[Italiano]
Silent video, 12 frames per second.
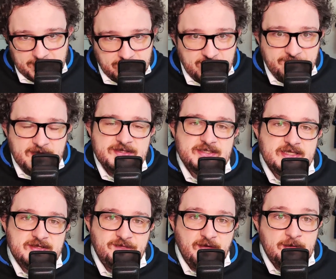le vincite
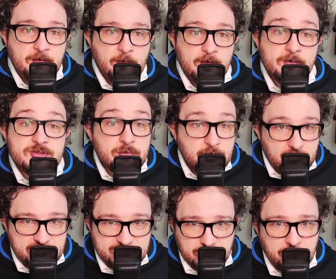si fanno quando c'è un
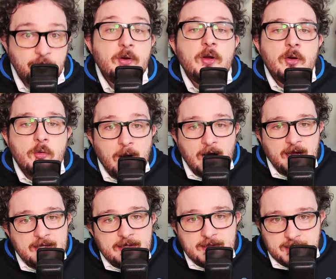rischio, qua
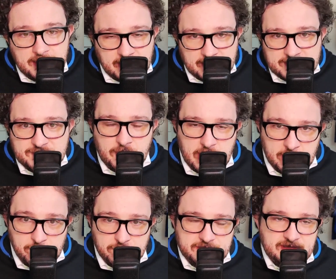il rischio è
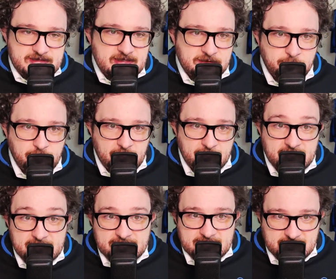ammortizzato prima,
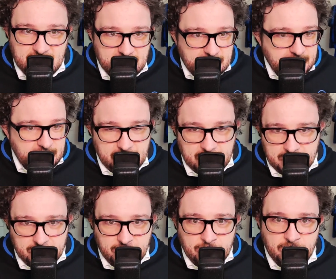se
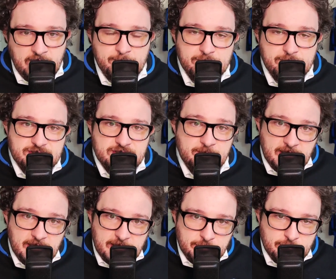non è possibile
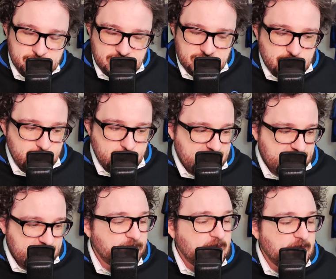non si scommette.
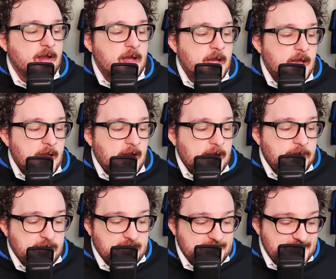
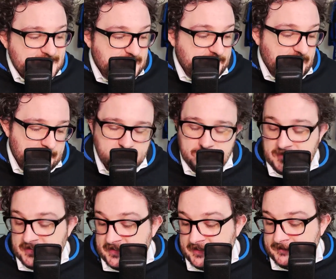Allora, dicevamo...
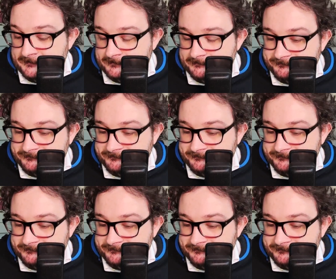Ehm,